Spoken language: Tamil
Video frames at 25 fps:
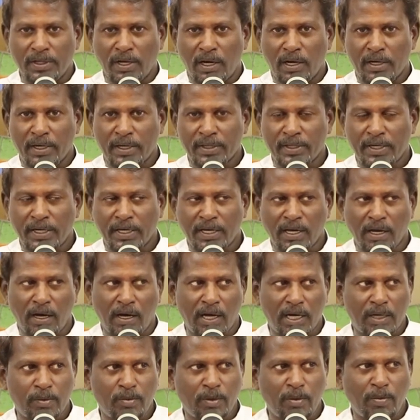நாரதனைக்கு
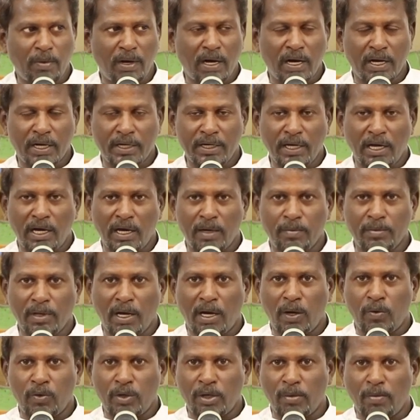ஆரம்பமாக
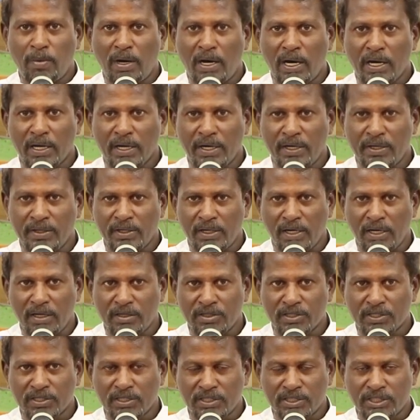நாம் யாவருமாக எழுந்து
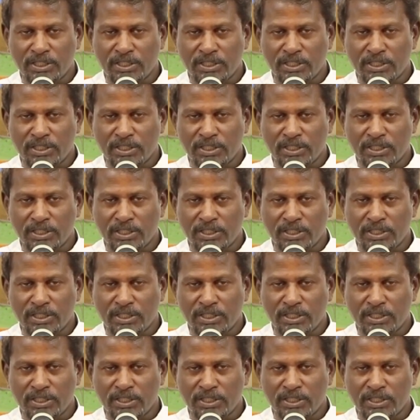நின்று